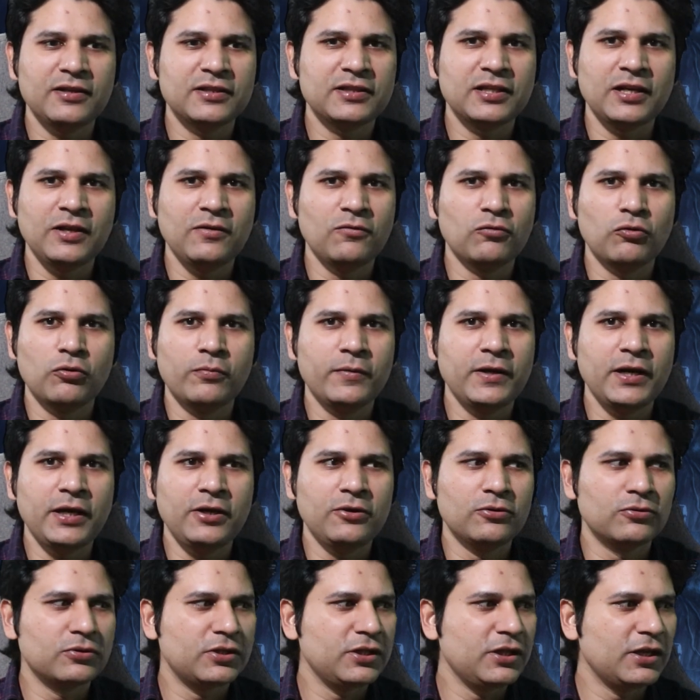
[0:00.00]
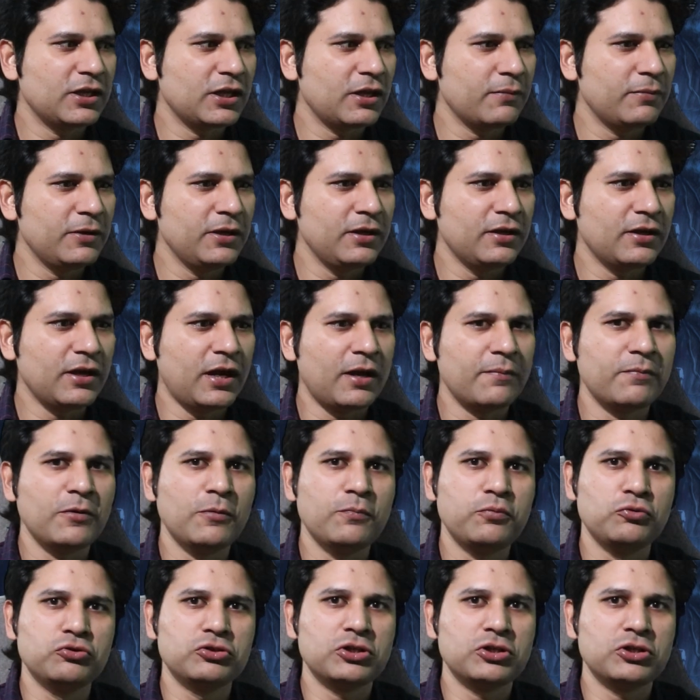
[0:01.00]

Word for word: इतनी वो भी नहीं होती हैं कि भाई आपने